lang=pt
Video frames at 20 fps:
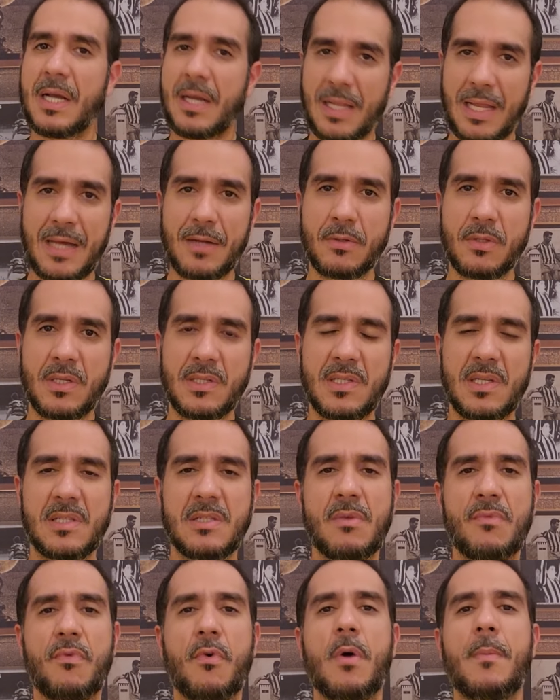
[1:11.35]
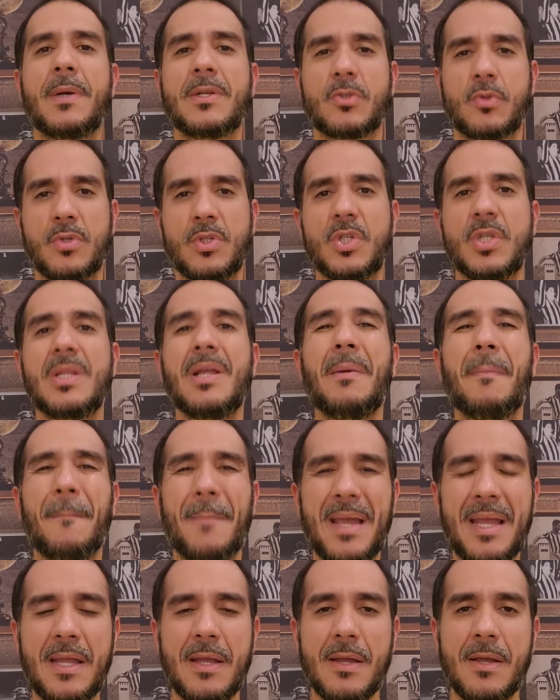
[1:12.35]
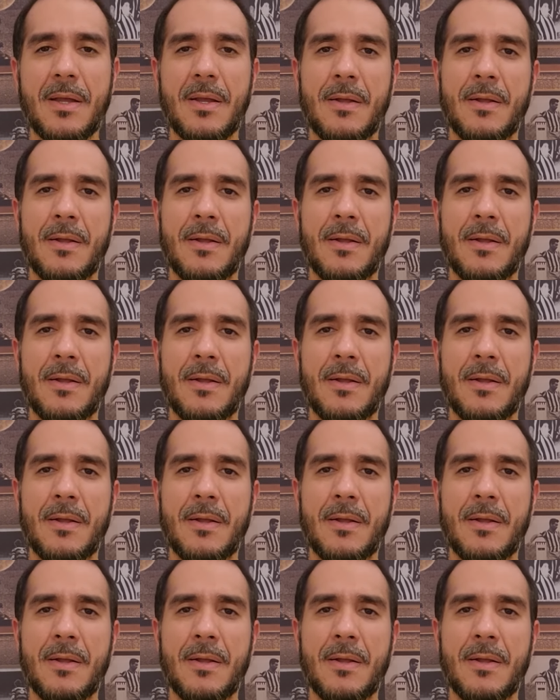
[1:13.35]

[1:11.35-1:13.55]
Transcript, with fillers: é claro, trazer as informações também